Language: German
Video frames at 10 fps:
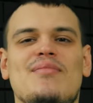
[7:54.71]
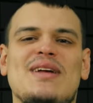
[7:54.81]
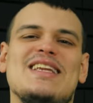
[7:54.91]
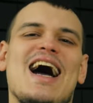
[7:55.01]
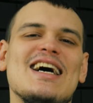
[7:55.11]

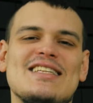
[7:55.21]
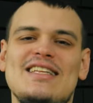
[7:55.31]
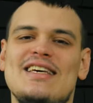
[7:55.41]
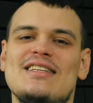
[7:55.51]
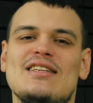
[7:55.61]

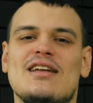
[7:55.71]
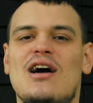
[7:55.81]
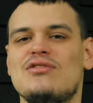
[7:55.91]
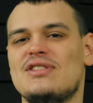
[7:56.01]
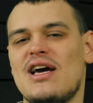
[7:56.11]
betrachten jeden
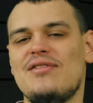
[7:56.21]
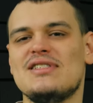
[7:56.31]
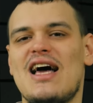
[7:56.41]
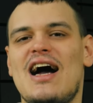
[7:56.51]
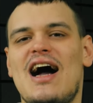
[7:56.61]

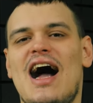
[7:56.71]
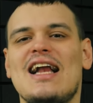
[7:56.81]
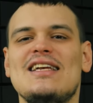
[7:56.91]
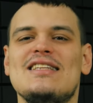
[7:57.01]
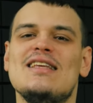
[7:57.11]
Cloud-Service
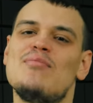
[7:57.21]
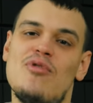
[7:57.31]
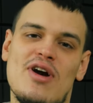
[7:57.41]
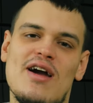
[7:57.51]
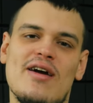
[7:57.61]
all
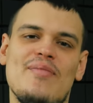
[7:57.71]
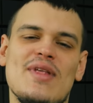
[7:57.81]
temporär.